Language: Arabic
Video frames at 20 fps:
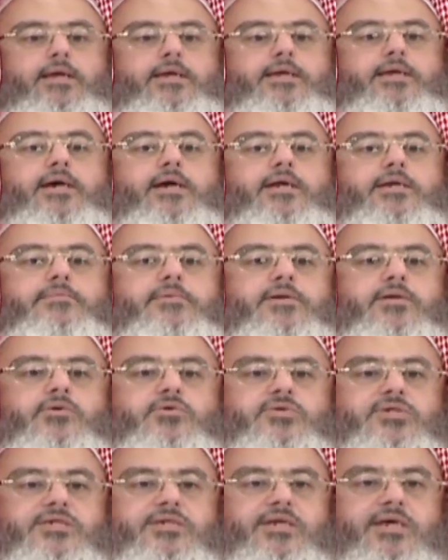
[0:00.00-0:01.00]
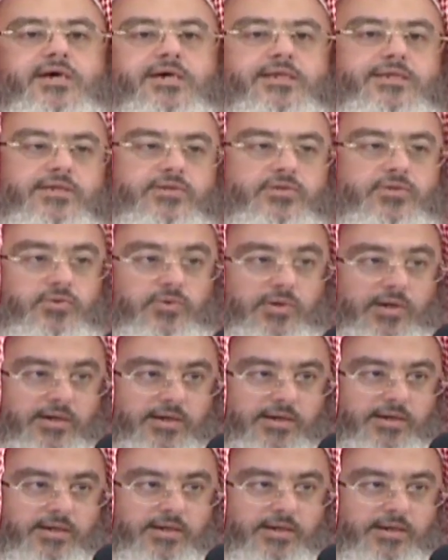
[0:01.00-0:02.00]
يعني من حسن هذا
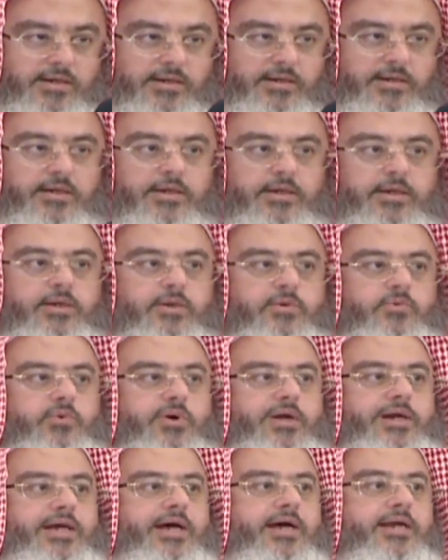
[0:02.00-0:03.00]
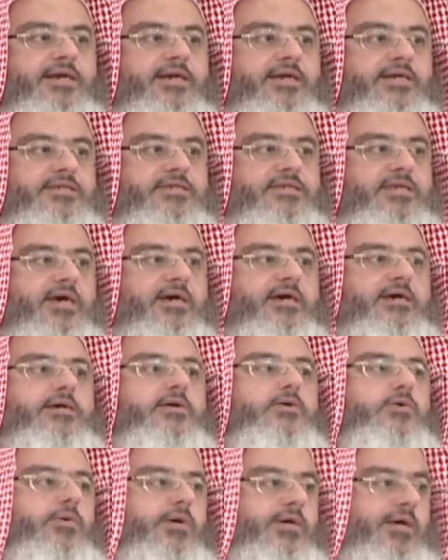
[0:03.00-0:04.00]
الدعاء ولأن
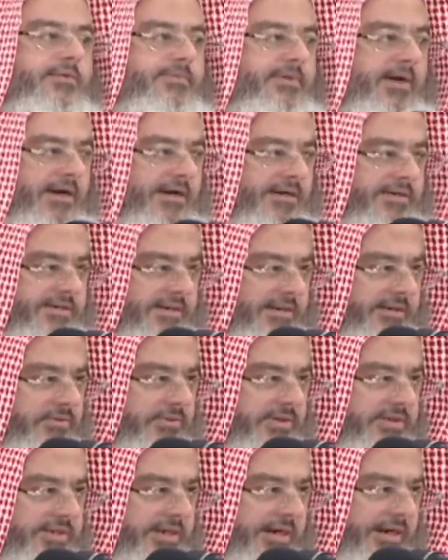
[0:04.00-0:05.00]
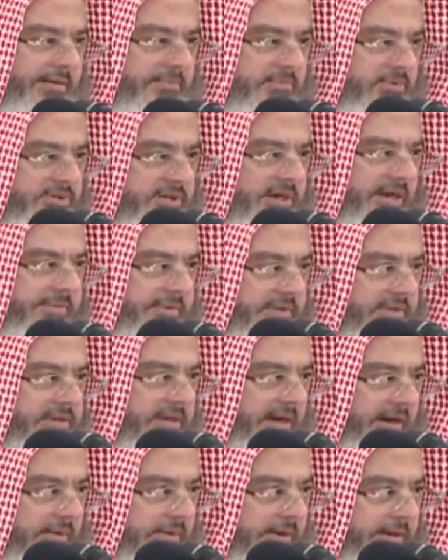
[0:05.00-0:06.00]
الداعي هو النبي عليه الصلاة والسلام مجاب
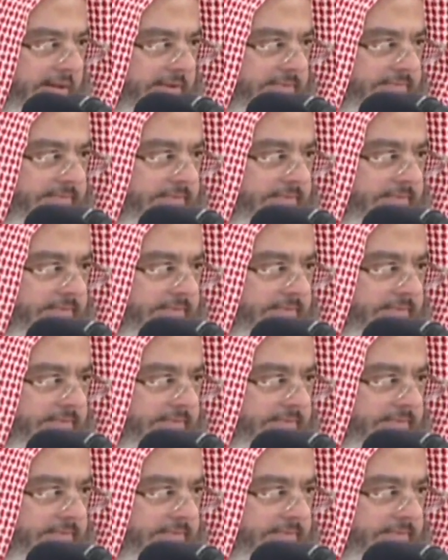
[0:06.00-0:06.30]
الدعوة